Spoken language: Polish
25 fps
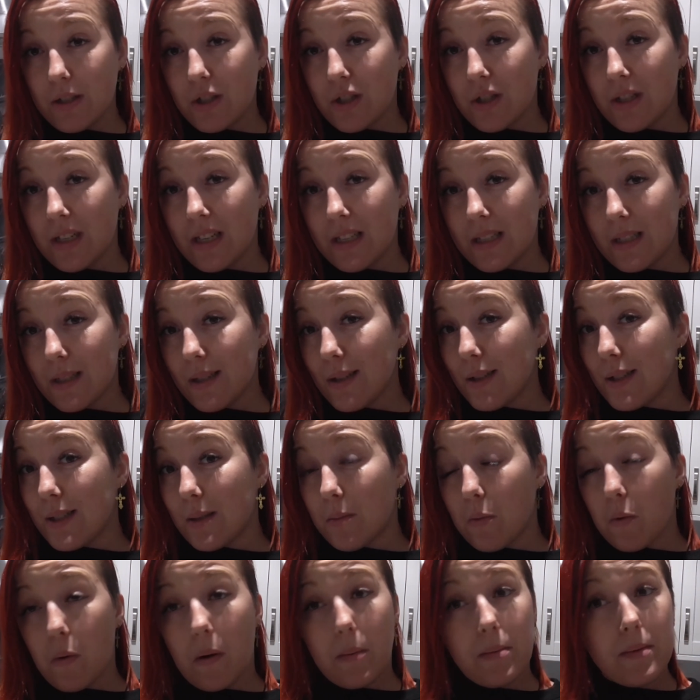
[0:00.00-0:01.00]
czy jest coś,
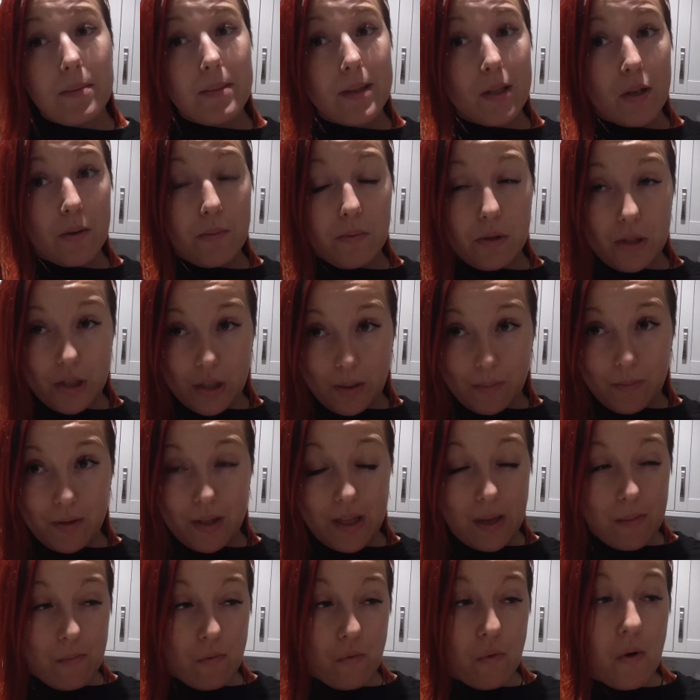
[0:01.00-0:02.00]
co mogłabym zrobić, żeby
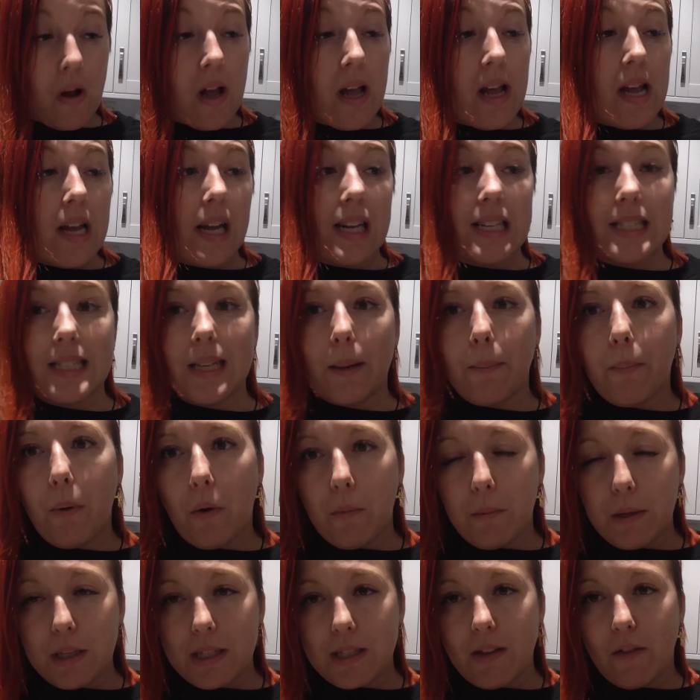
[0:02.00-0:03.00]
temu
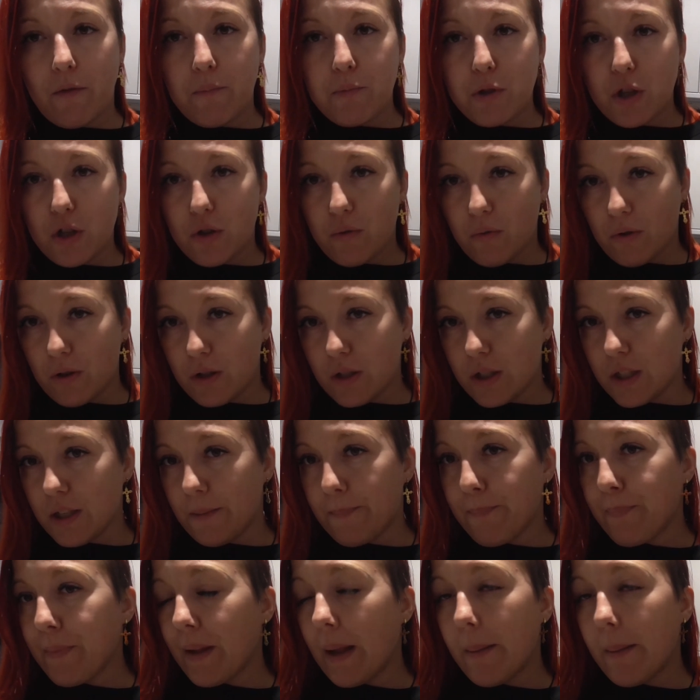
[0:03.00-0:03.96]
zapobiec w przyszłości?